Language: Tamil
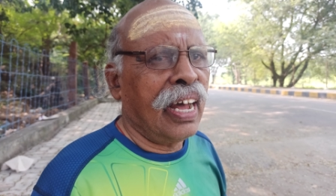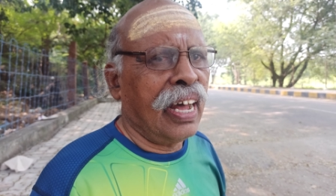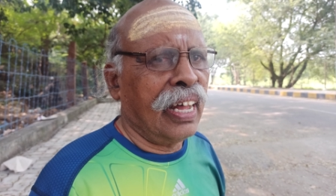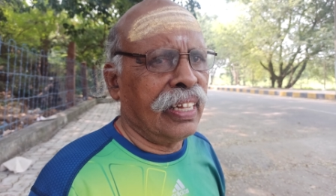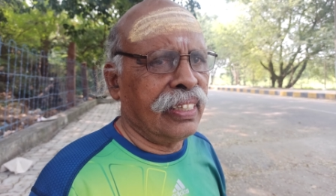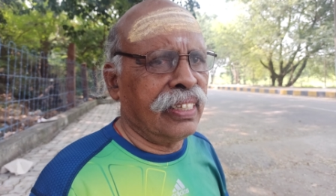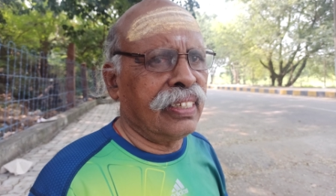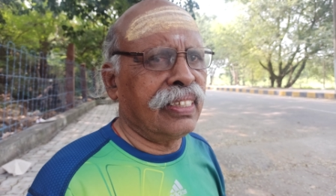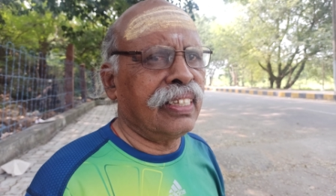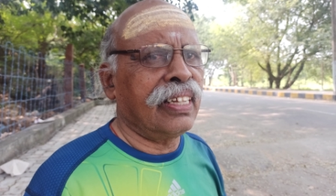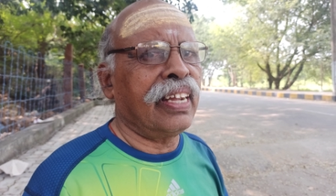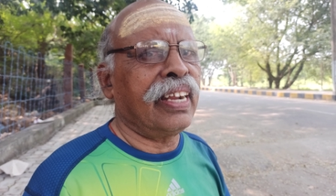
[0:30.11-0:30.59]

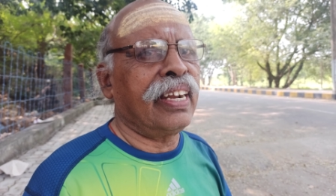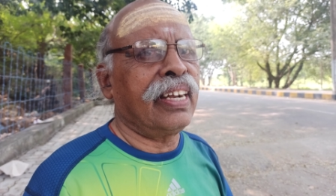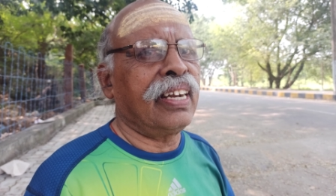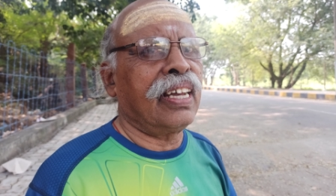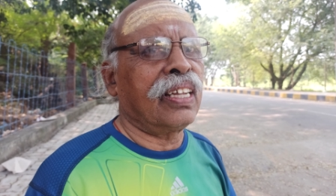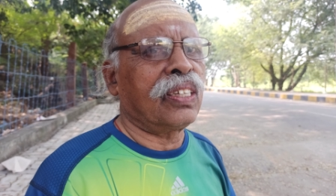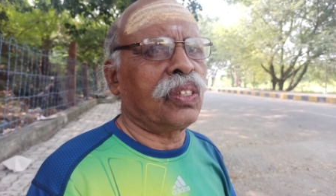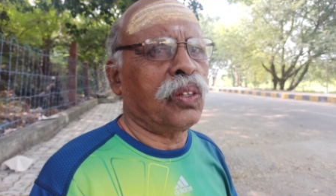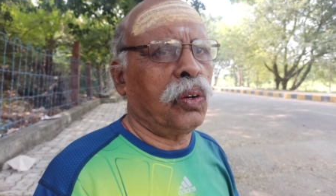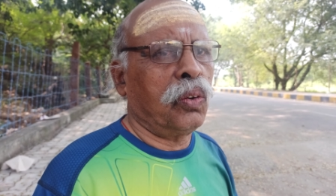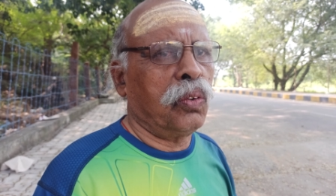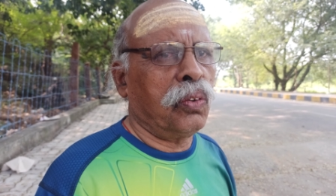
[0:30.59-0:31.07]
அதுதான் என்ன
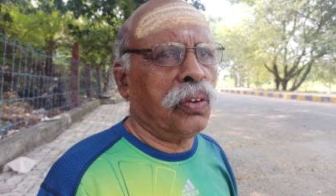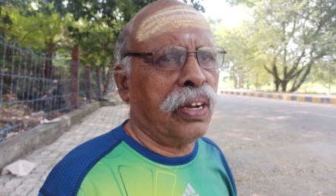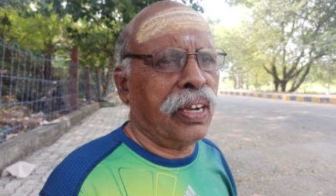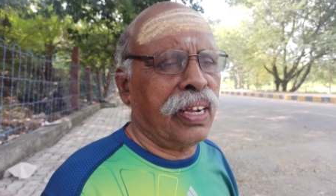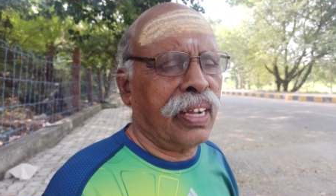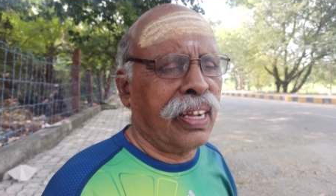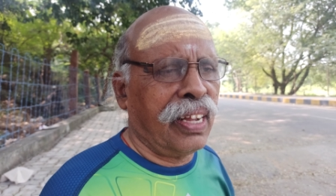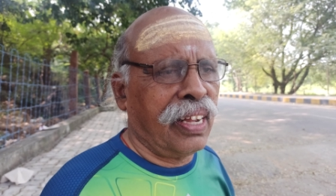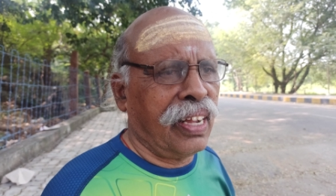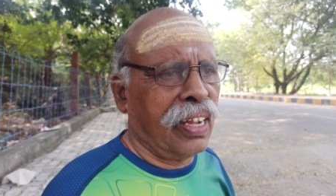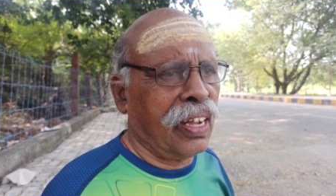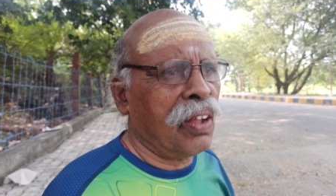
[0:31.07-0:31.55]

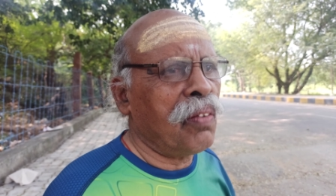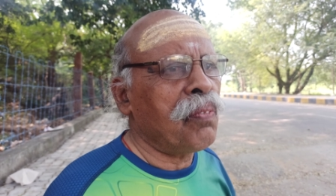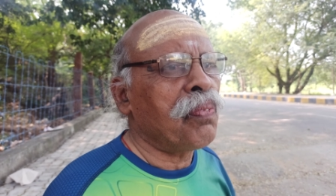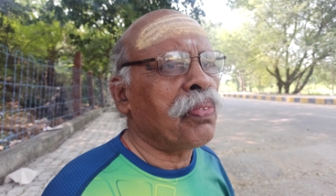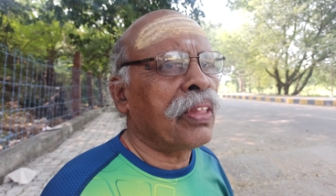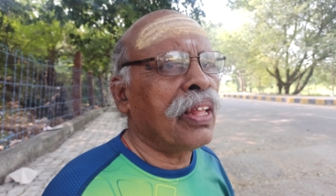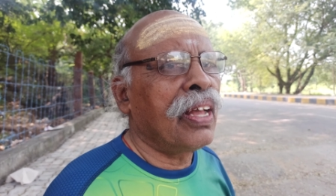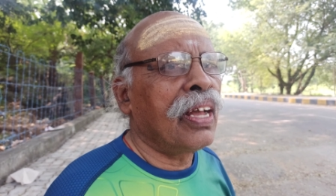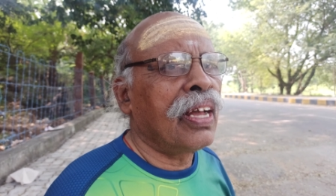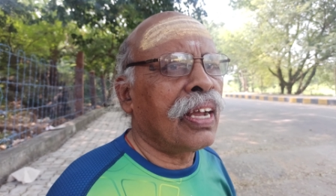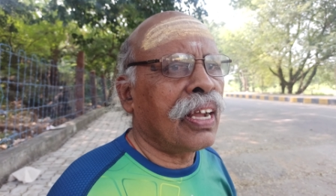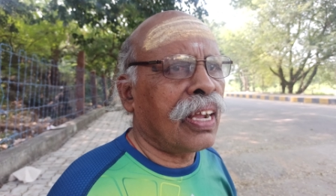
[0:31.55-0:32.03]
சொல்லுவாங்க
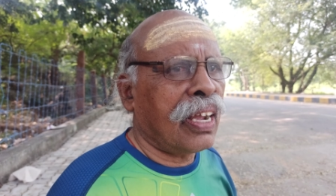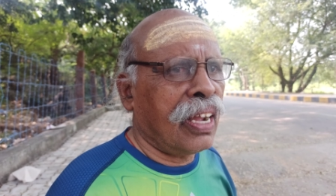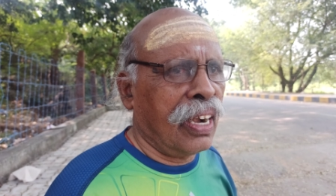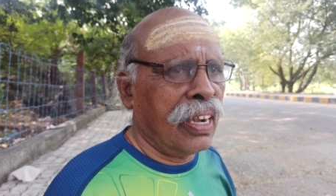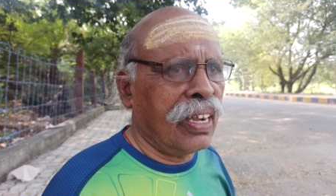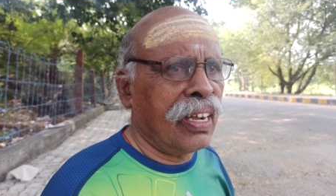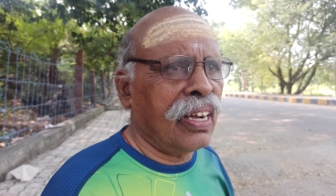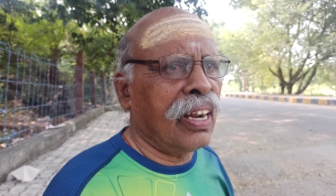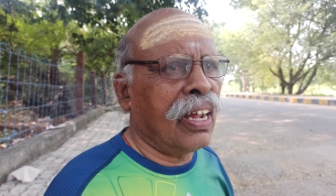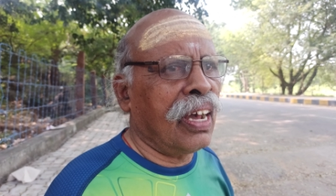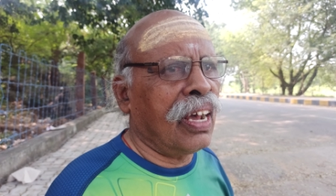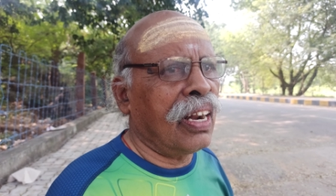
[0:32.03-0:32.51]

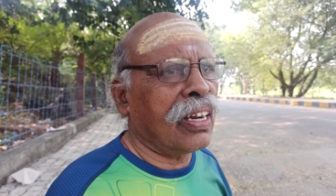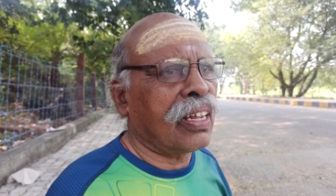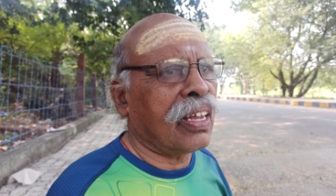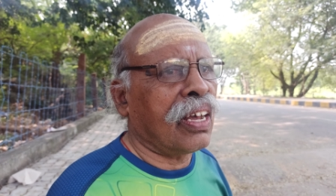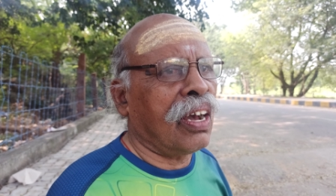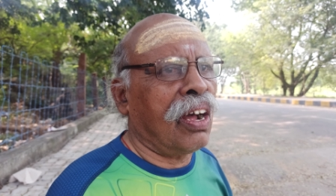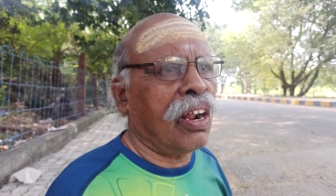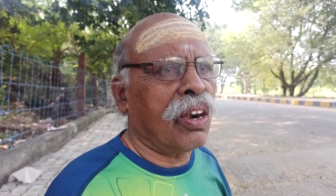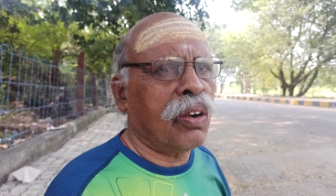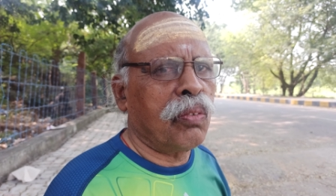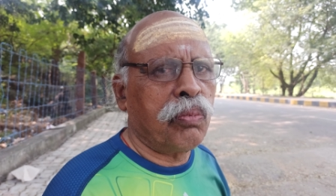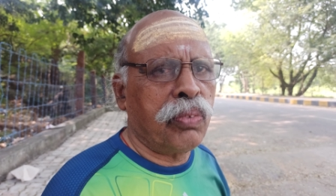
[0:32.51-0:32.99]
கண்ணால்
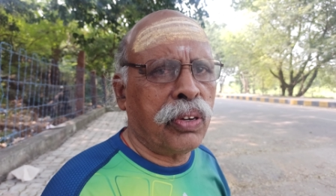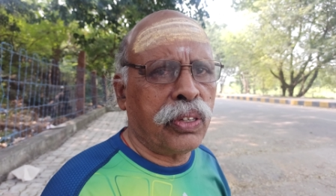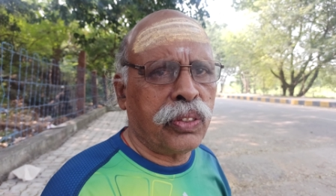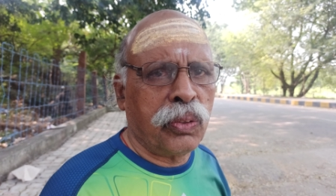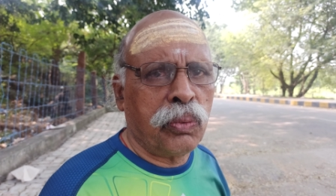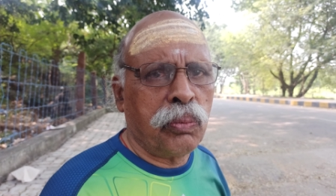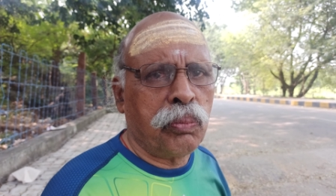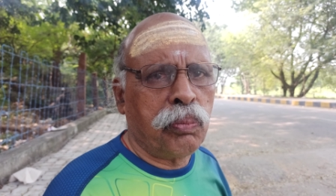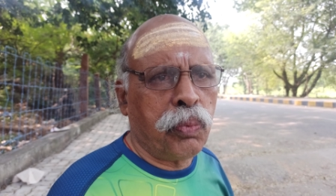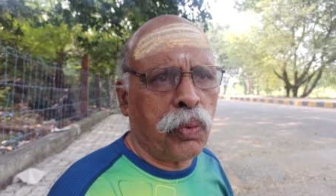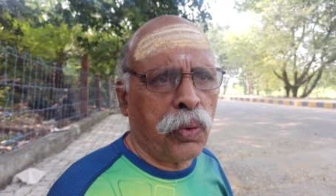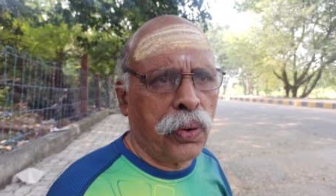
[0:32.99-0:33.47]

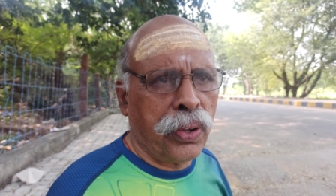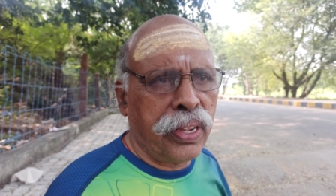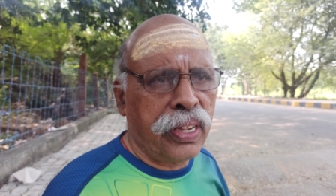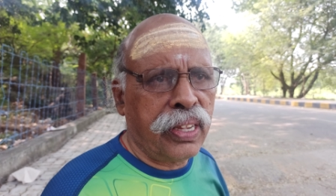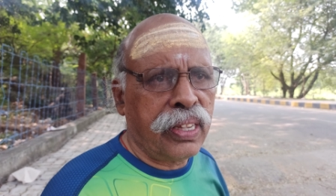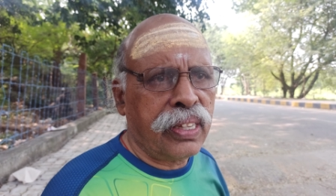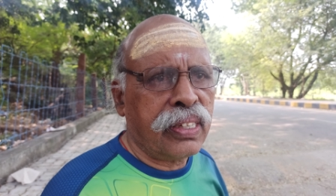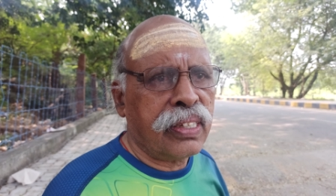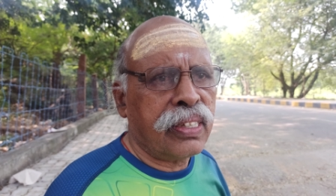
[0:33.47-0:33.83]
காண்பதும் பொய்